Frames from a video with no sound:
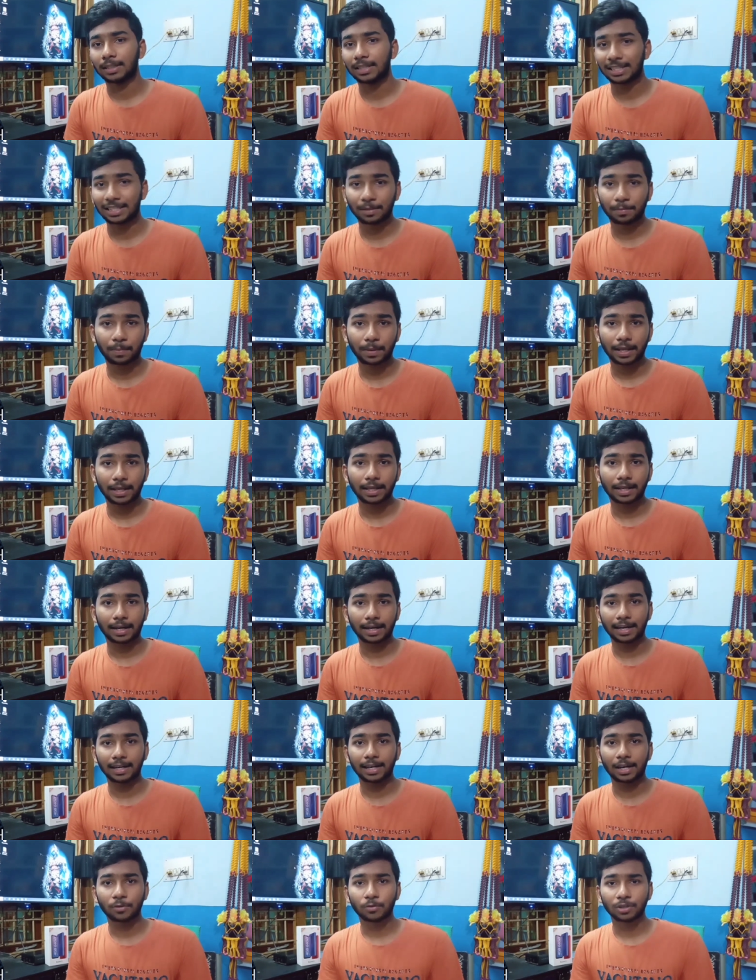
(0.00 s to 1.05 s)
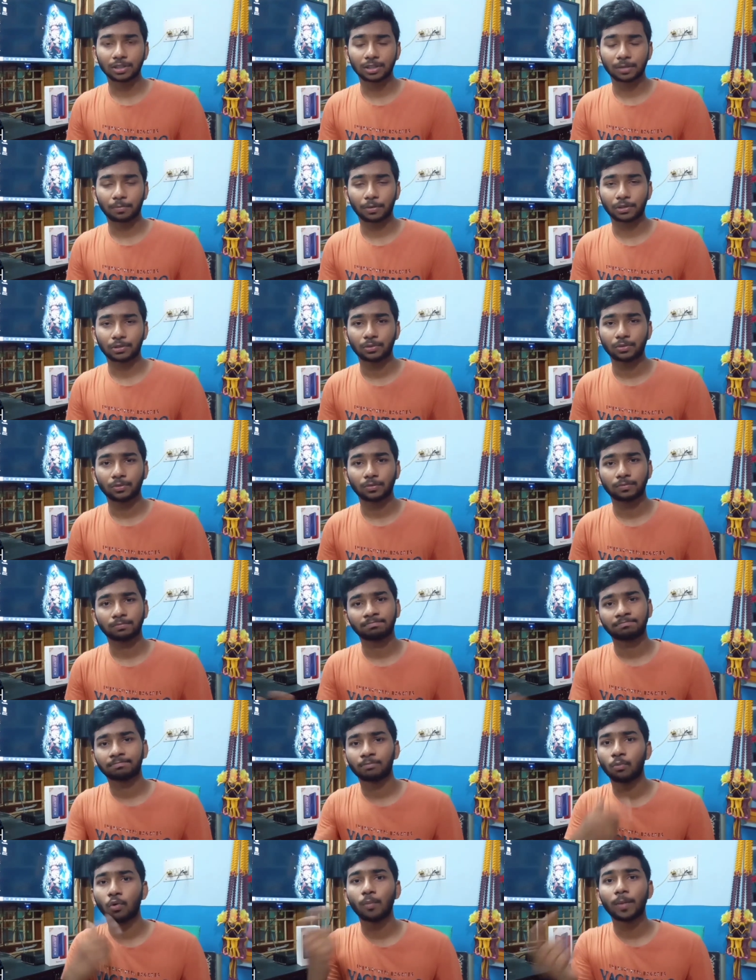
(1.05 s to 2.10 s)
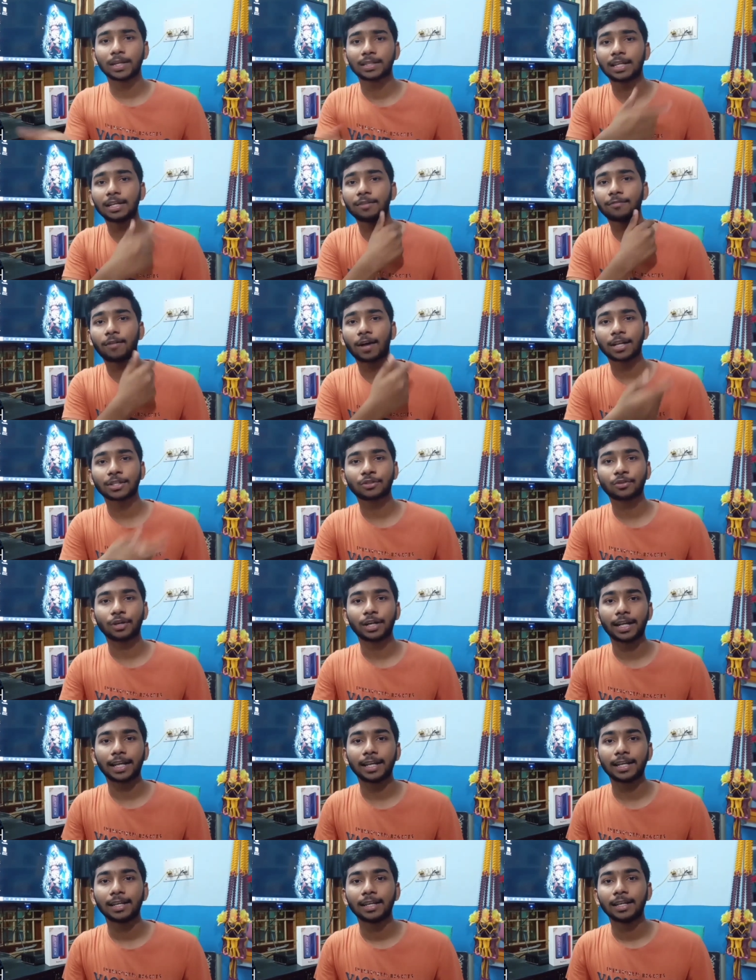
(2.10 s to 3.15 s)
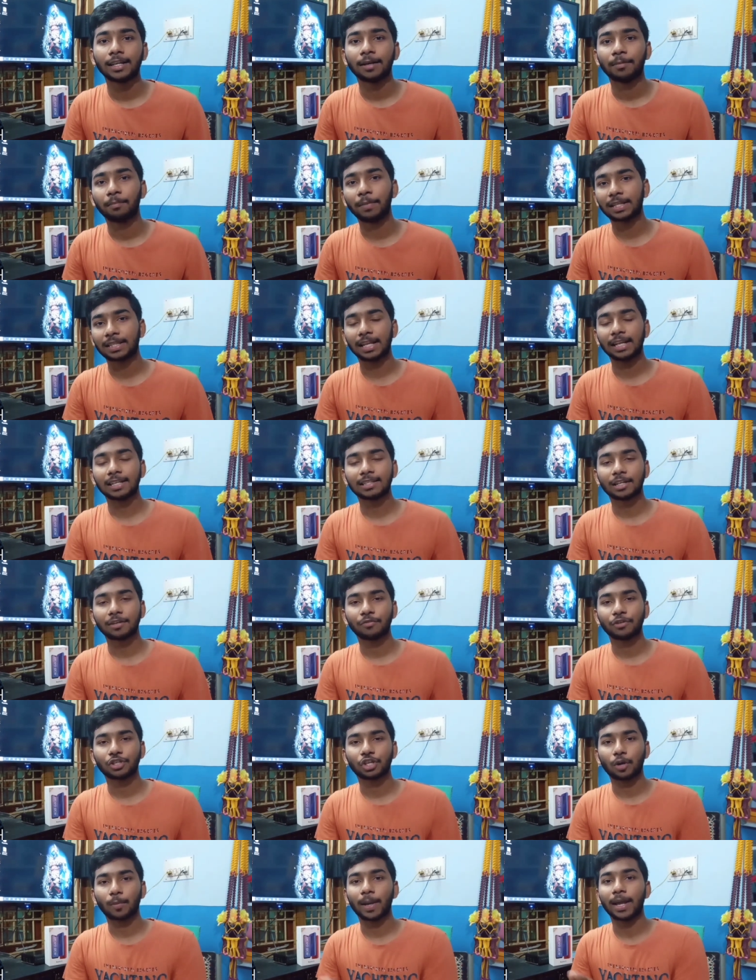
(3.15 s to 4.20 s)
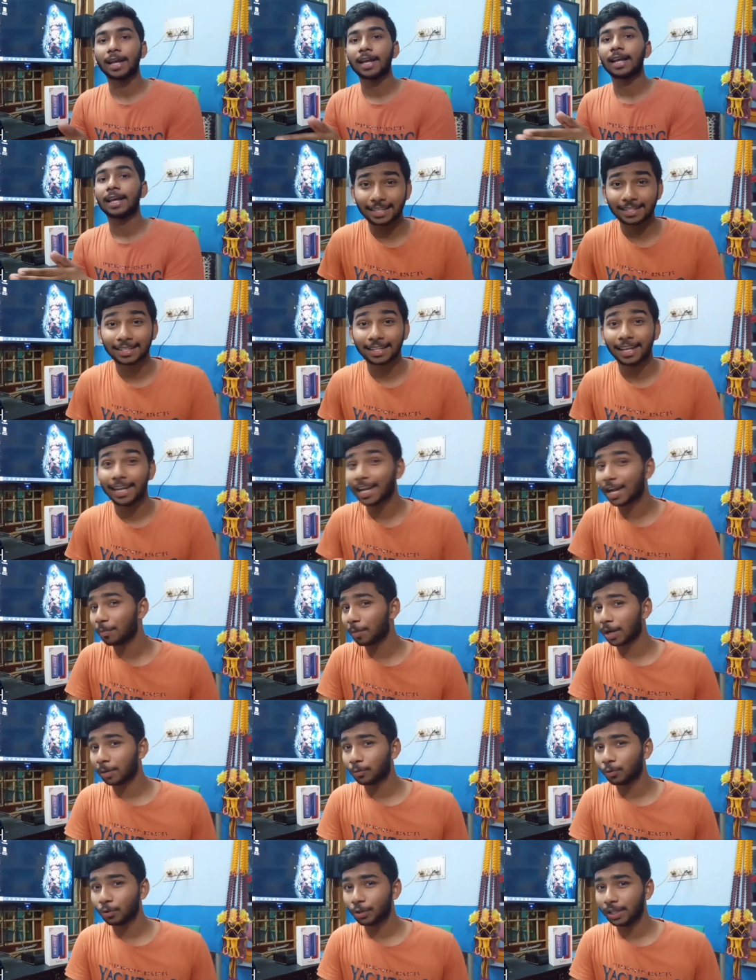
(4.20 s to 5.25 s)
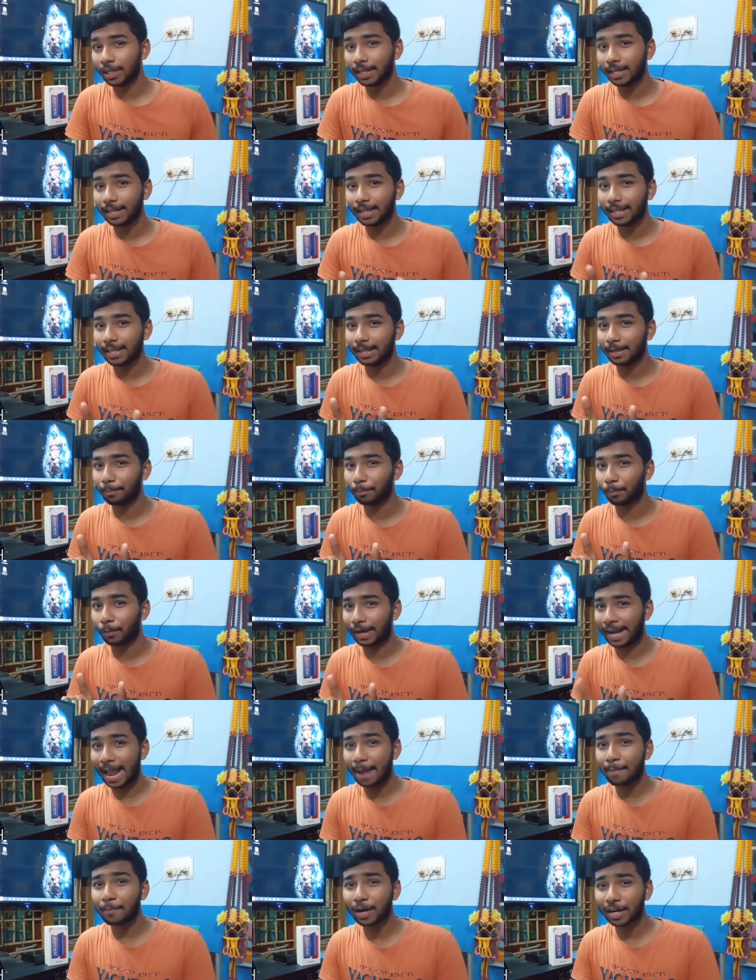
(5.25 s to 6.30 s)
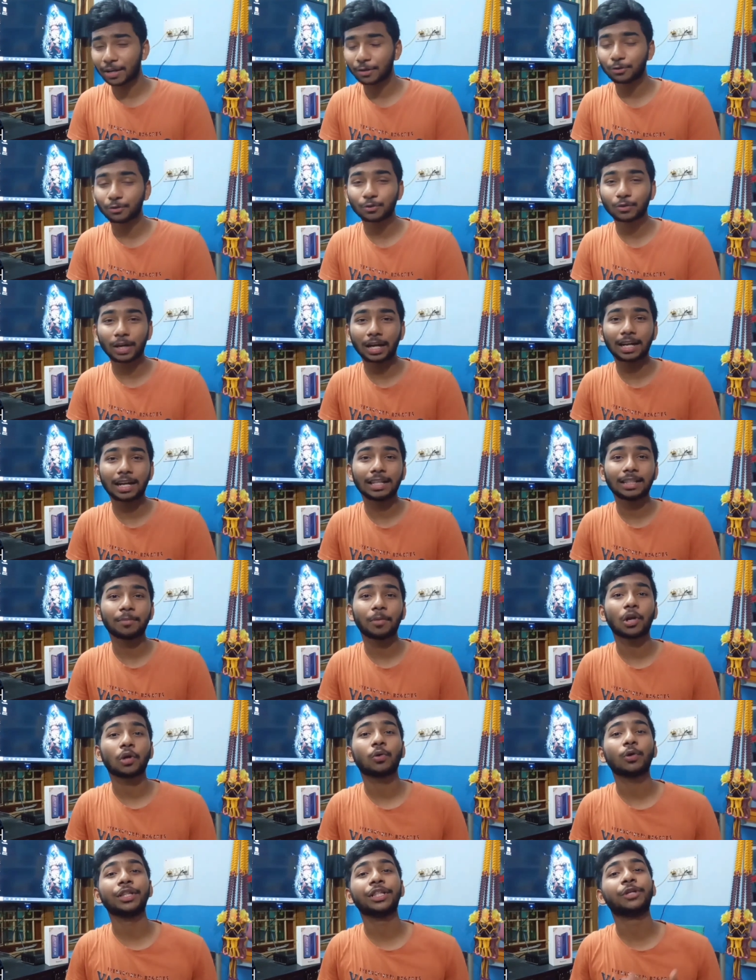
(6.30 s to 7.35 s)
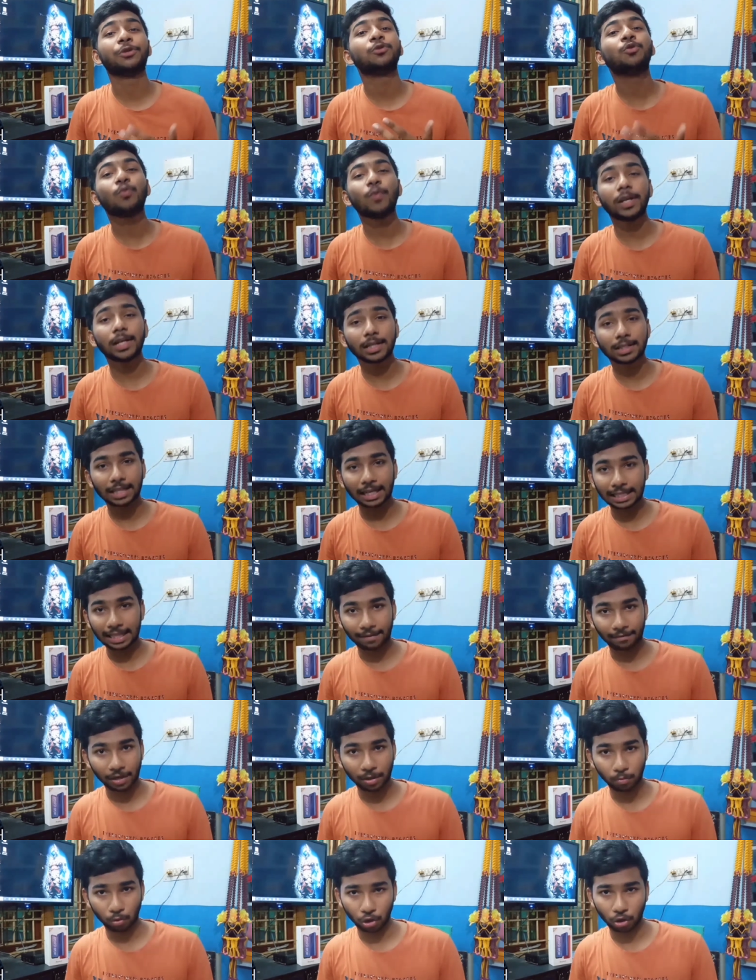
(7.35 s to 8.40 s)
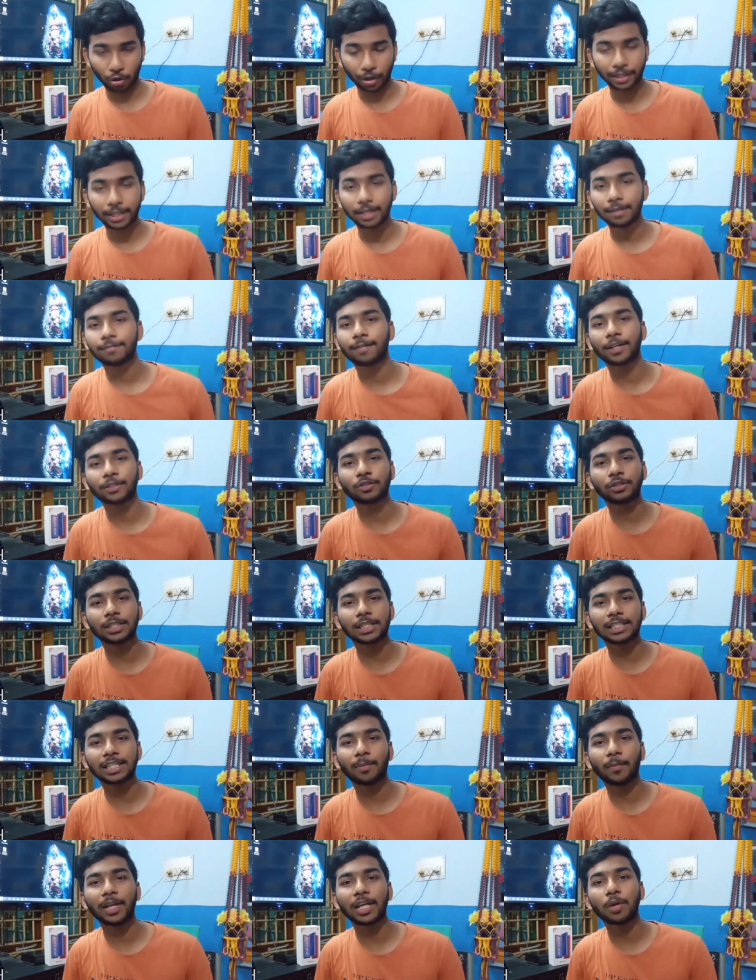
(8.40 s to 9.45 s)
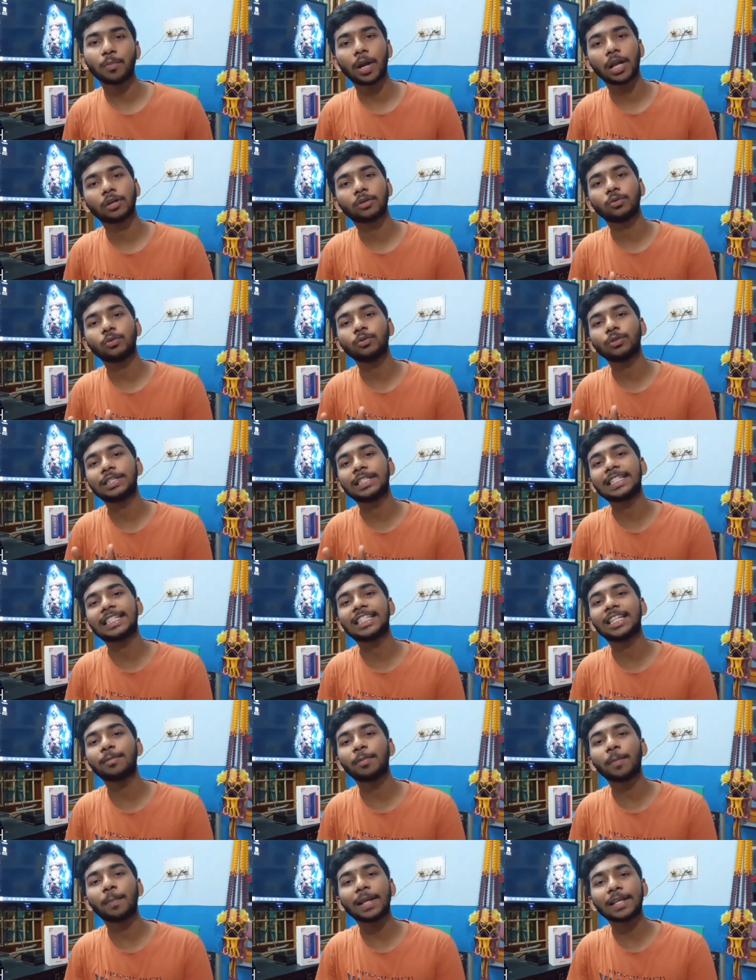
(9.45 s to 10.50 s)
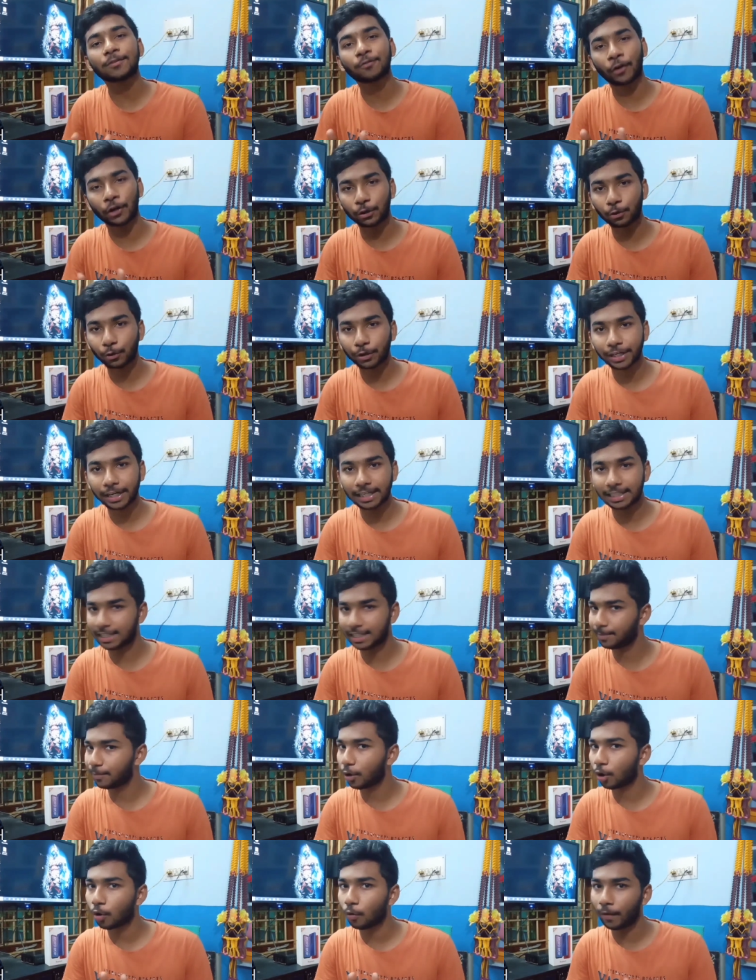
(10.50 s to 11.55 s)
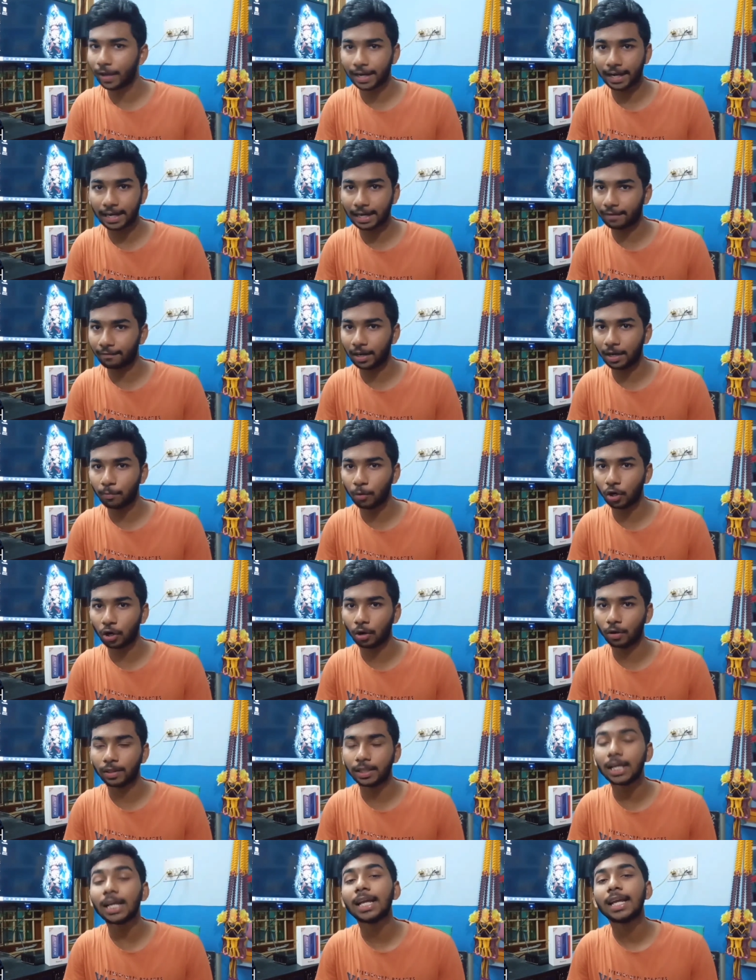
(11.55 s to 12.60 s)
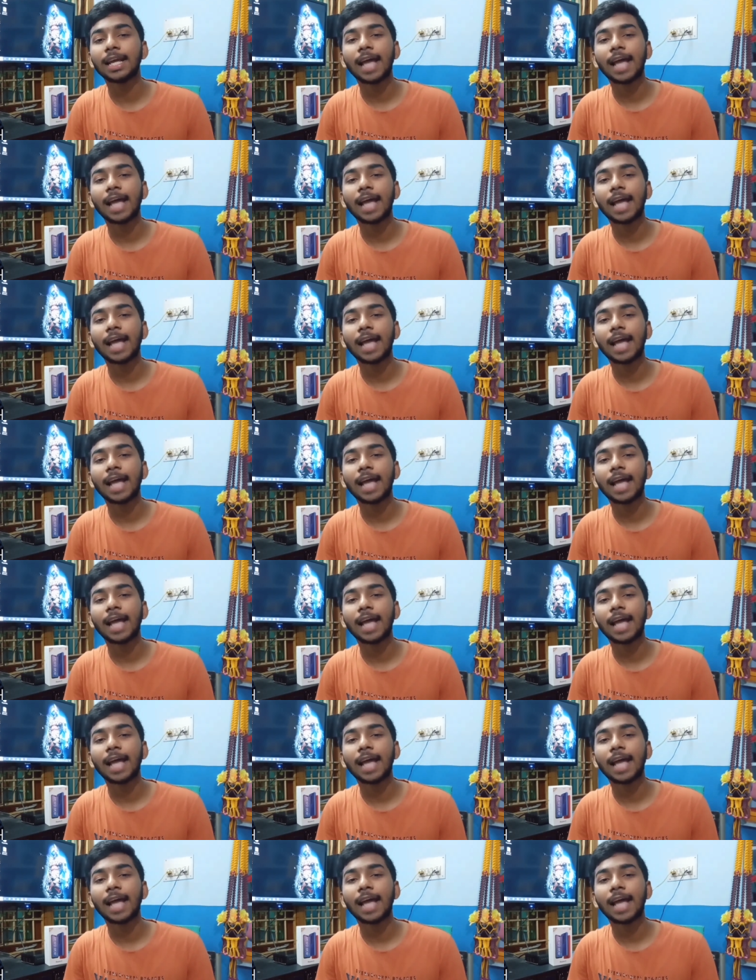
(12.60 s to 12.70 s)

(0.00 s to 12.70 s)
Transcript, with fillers: డిసిప్లే రేట్ అని కూడా చెప్పొచ్చు మూమెంట్స్ అన్ని ఫాస్ట్ ఉంటాయి మీకు తెలిసిన విషయమే ఇక మనము దీని ర్యామ్ కనుక చూసుకున్నట్లయితే మనకు ఇది టూ వేరియంట్స్లో అయితే అవైలబుల్గా ఉంది ఫస్ట్ వచ్చేసినప్పటికీ మనకు సిక్స్ జీబీ ప్లస్ వన్ ట్వంటీ ఎయిట్ జీబీ ఒక వేరియంట్ అవైలబుల్గా ఉంది